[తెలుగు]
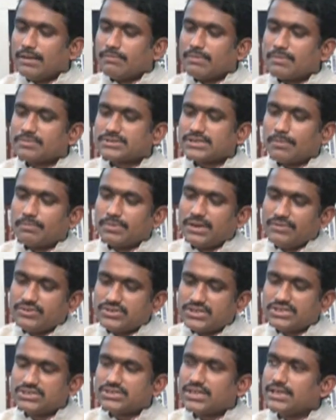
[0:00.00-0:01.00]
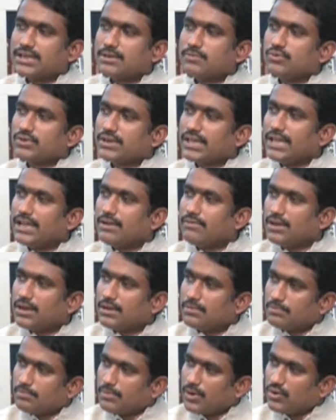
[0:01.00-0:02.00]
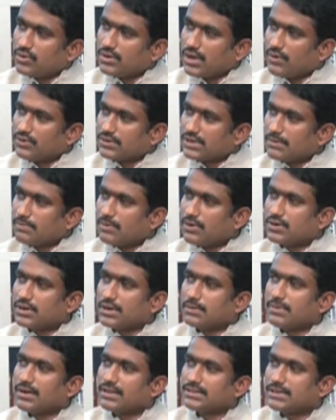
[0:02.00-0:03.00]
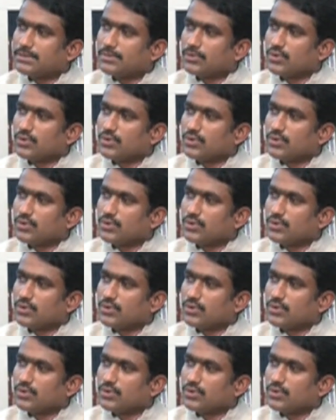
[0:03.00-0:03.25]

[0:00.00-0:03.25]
మేము సబ్ డివిజన్ చేయము కేవలం బౌ అవుటర్ బౌండరీ మాత్రమే